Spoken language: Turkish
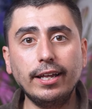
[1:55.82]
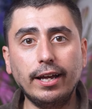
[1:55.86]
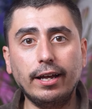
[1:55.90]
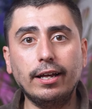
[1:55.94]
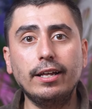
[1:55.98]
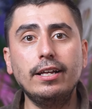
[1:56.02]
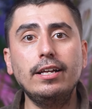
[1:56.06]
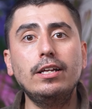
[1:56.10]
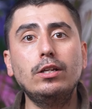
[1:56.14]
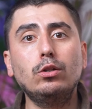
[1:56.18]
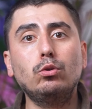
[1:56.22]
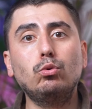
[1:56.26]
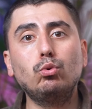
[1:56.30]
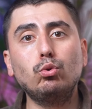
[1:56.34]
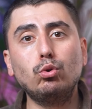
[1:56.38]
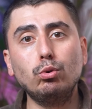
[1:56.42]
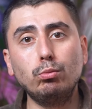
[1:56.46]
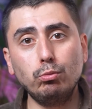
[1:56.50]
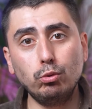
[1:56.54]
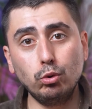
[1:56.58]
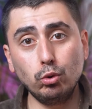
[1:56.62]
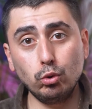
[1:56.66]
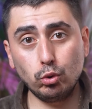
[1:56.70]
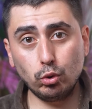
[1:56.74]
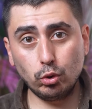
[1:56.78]
da
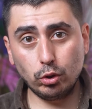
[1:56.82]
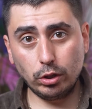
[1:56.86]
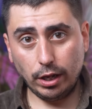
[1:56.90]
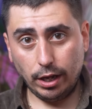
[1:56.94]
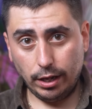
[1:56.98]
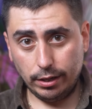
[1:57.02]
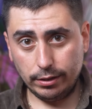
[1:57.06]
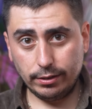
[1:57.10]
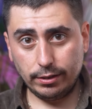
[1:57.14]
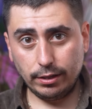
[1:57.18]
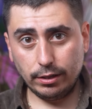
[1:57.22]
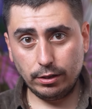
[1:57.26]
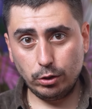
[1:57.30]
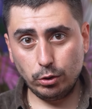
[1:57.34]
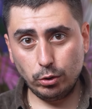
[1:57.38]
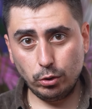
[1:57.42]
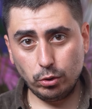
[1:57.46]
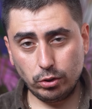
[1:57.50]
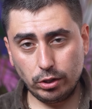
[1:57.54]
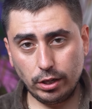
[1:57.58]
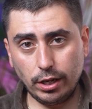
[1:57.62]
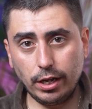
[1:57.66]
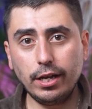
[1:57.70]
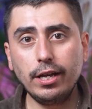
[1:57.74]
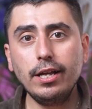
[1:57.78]
durumunuzu
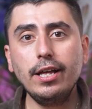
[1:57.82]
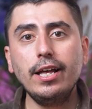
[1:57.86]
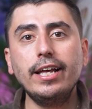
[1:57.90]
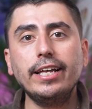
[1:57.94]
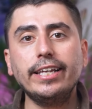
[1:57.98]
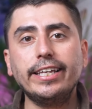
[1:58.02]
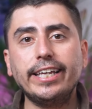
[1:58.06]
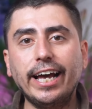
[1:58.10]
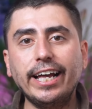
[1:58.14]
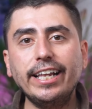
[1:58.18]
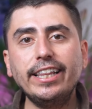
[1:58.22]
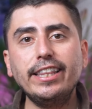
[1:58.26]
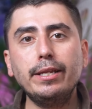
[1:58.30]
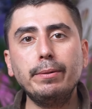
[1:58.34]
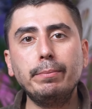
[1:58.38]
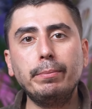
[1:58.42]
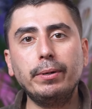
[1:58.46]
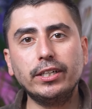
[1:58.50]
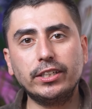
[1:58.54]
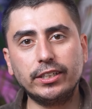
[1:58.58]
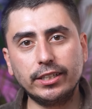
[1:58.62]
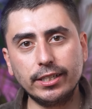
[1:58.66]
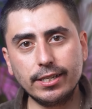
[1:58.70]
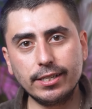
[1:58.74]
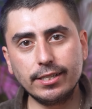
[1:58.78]
yansıtıyorsa kendi
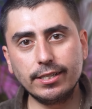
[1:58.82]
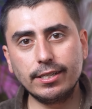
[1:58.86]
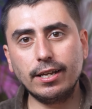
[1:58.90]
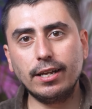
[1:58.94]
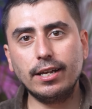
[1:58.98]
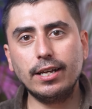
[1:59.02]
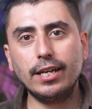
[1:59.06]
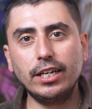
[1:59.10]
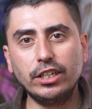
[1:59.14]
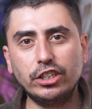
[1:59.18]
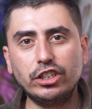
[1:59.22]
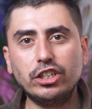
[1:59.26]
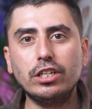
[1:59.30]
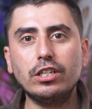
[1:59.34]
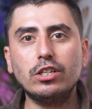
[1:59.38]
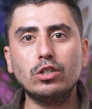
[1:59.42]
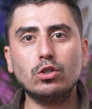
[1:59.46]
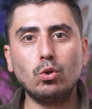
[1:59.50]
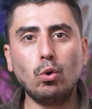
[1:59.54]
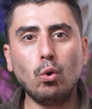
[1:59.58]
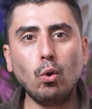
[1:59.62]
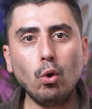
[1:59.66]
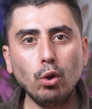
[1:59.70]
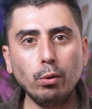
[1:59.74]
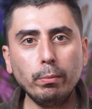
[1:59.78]
başınıza
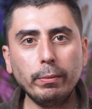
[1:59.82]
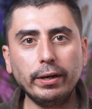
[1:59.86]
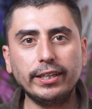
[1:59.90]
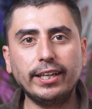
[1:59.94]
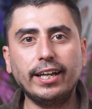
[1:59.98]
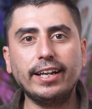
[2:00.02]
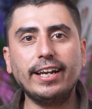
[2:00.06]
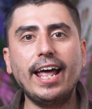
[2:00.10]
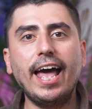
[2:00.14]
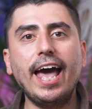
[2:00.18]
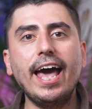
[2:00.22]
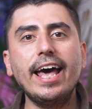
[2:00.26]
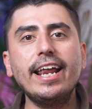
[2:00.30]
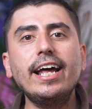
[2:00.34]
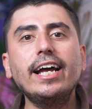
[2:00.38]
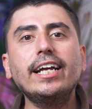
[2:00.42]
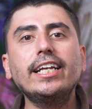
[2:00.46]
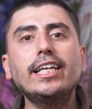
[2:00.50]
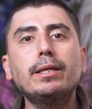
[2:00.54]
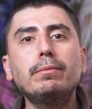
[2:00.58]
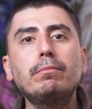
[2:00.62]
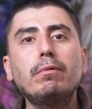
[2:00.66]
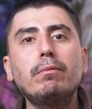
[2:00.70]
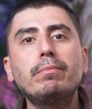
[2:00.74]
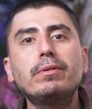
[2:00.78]
eşiniz olmadan
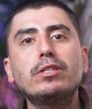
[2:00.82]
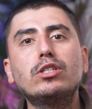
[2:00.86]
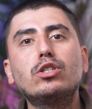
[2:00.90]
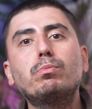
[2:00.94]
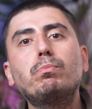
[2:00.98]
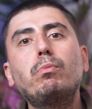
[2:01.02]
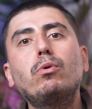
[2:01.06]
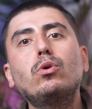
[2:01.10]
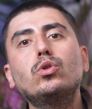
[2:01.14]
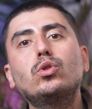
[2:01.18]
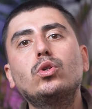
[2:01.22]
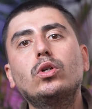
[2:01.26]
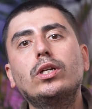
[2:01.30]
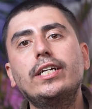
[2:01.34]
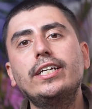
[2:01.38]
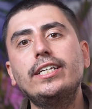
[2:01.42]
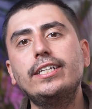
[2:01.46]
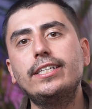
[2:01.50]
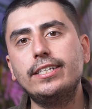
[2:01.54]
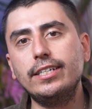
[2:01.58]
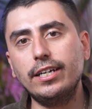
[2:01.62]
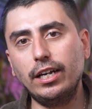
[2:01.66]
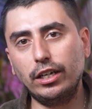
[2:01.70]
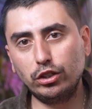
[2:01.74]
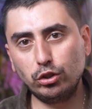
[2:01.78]
herhangi bir sponsora
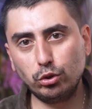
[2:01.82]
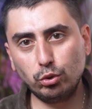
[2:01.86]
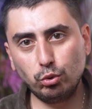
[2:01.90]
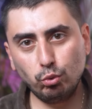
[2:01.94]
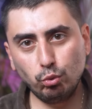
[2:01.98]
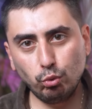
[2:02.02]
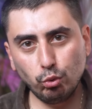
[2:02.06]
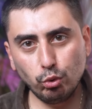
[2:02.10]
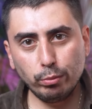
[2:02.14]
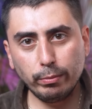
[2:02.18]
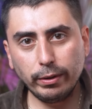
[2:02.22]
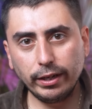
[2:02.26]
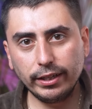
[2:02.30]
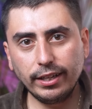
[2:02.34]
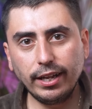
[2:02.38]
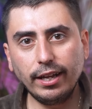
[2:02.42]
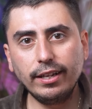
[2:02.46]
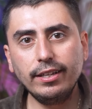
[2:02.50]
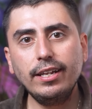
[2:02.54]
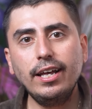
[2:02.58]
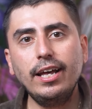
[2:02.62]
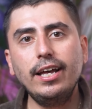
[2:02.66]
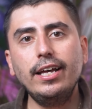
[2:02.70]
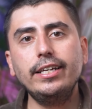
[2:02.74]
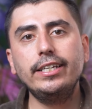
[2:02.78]
ihtiyaç
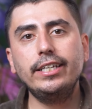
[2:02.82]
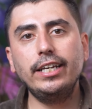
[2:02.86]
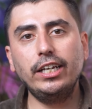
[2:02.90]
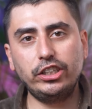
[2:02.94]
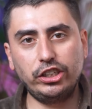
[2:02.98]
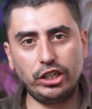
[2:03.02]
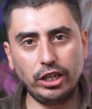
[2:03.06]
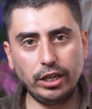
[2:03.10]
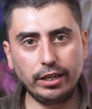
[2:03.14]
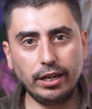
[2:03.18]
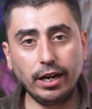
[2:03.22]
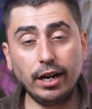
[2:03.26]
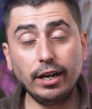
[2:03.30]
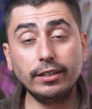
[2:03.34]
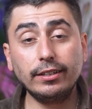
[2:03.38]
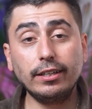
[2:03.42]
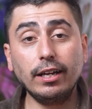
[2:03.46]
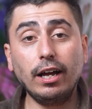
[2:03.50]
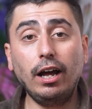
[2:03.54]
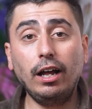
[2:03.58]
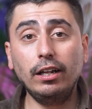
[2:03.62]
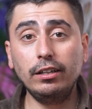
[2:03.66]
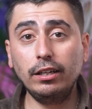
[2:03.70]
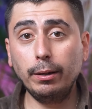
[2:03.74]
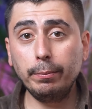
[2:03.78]
duymadan yeşil kart
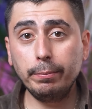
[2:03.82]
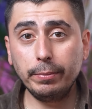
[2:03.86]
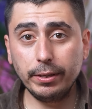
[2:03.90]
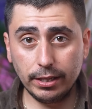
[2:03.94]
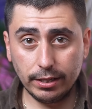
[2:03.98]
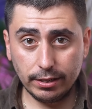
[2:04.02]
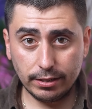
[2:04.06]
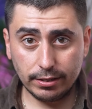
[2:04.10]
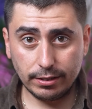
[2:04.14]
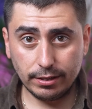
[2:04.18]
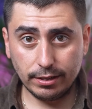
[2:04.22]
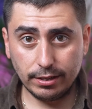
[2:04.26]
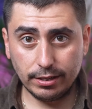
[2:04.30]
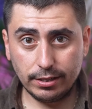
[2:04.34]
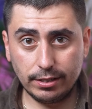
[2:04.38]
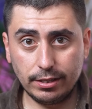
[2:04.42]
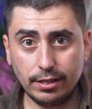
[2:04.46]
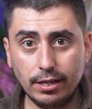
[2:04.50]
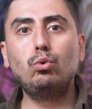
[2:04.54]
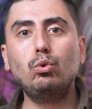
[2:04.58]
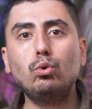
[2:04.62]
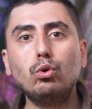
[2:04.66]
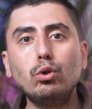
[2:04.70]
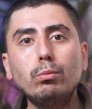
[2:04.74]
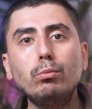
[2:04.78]
alabilirsiniz.
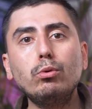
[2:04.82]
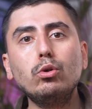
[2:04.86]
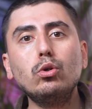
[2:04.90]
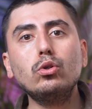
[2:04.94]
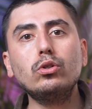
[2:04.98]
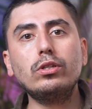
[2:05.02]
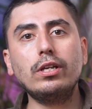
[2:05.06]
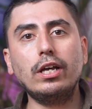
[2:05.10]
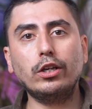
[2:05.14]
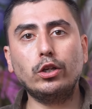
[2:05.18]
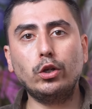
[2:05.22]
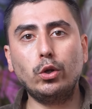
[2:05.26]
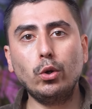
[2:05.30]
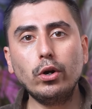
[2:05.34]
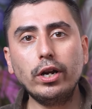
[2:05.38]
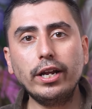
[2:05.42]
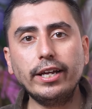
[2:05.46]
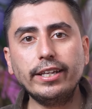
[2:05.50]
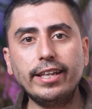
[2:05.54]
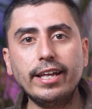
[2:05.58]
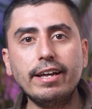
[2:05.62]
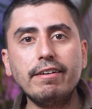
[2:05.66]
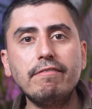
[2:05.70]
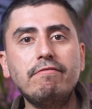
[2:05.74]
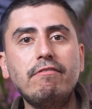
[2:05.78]
Durumunuza
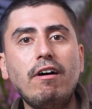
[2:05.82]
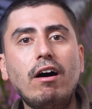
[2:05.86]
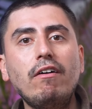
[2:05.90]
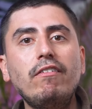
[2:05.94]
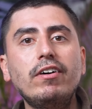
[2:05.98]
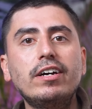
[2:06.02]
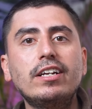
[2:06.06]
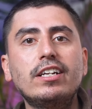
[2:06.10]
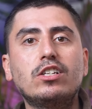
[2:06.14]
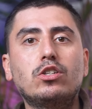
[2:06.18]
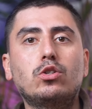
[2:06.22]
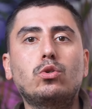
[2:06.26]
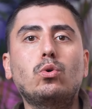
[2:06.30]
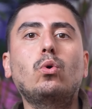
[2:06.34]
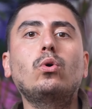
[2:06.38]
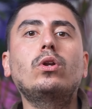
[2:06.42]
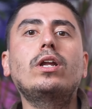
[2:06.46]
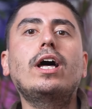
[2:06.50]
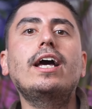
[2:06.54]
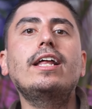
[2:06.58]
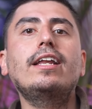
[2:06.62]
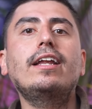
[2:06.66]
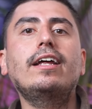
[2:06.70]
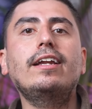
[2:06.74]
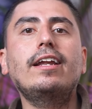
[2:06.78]
göre de VAVA'nız
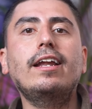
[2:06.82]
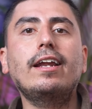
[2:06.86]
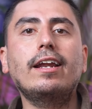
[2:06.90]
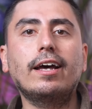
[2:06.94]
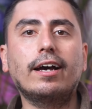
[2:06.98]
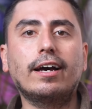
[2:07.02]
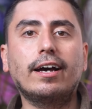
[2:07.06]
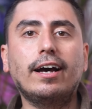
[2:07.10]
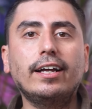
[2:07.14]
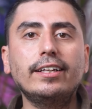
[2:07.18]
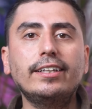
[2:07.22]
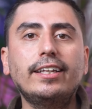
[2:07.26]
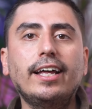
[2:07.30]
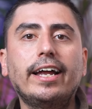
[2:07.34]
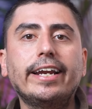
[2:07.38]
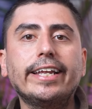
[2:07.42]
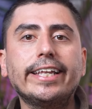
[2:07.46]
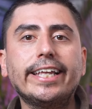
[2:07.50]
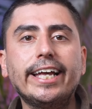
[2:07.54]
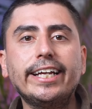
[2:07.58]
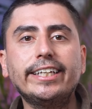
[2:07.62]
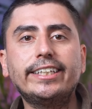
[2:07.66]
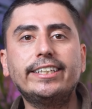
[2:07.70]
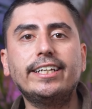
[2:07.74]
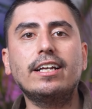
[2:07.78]
onaylanana kadar
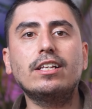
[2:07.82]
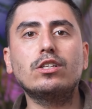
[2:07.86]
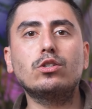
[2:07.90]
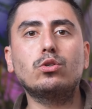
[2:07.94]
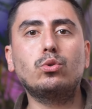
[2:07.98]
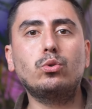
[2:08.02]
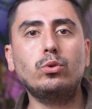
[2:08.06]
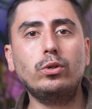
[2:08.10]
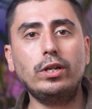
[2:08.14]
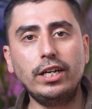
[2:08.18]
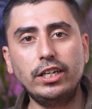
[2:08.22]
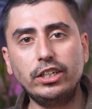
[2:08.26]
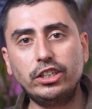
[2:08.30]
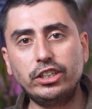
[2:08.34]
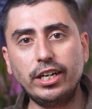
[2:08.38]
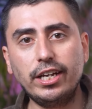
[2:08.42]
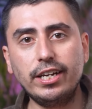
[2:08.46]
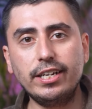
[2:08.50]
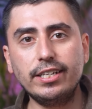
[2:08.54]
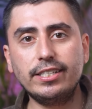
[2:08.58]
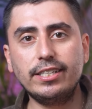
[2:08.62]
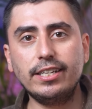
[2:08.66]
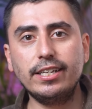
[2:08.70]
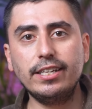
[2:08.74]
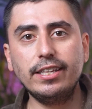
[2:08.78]
geçen süre
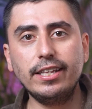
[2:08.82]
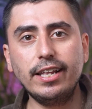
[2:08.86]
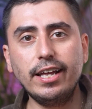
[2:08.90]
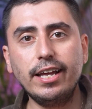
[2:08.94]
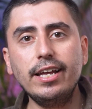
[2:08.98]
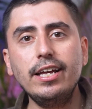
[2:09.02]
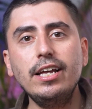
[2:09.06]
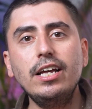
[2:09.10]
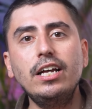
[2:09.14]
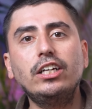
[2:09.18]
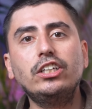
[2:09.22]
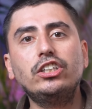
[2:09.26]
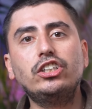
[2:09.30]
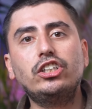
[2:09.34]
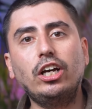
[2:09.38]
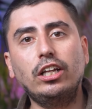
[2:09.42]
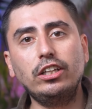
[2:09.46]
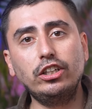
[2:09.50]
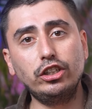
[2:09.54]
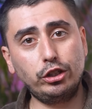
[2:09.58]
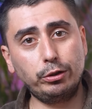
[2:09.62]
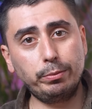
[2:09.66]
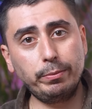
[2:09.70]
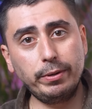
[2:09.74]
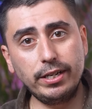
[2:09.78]
içerisinde
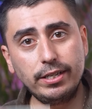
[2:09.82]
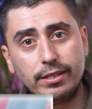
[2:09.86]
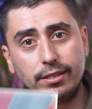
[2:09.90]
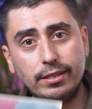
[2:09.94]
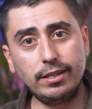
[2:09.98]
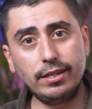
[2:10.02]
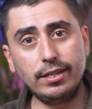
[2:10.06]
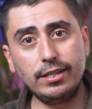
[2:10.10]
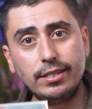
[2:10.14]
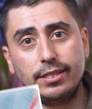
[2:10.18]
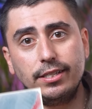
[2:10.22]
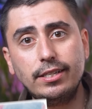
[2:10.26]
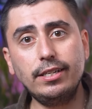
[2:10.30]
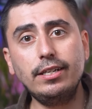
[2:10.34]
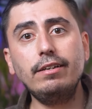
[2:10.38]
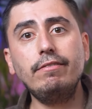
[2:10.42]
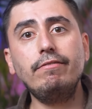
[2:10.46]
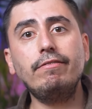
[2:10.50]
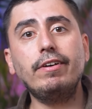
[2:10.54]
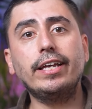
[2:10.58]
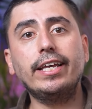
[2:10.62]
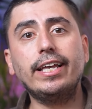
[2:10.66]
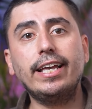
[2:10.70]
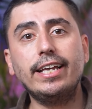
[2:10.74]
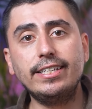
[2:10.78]
çalışma izninizi
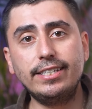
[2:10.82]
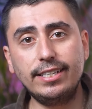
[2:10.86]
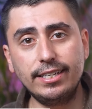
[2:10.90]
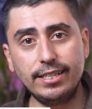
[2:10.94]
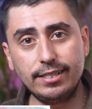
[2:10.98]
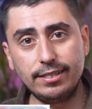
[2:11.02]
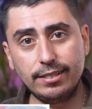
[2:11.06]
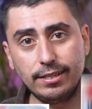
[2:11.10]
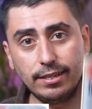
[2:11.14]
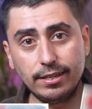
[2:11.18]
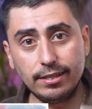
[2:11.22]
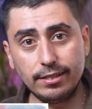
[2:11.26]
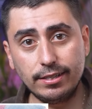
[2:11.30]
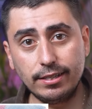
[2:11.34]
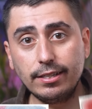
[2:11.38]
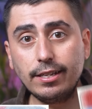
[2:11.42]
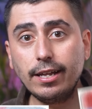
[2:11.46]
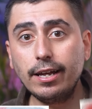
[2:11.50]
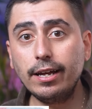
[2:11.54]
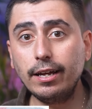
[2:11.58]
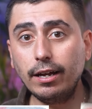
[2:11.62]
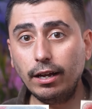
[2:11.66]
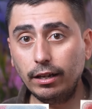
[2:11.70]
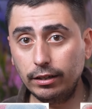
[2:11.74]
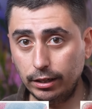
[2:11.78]
ve gezi izninizi
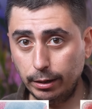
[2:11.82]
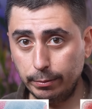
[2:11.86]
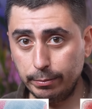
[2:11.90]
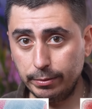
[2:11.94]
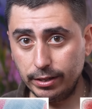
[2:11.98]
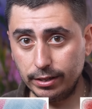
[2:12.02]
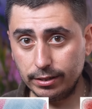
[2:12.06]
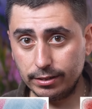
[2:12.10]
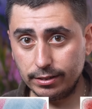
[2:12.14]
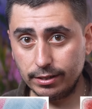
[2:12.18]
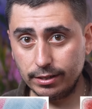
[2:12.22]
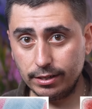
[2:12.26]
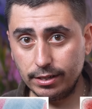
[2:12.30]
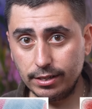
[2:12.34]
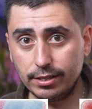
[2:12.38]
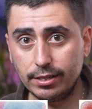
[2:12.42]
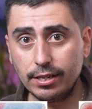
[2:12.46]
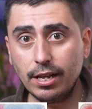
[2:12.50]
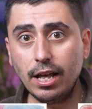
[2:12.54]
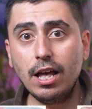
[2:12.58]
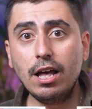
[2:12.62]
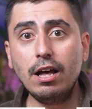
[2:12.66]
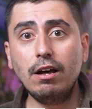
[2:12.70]
de alabilirsiniz.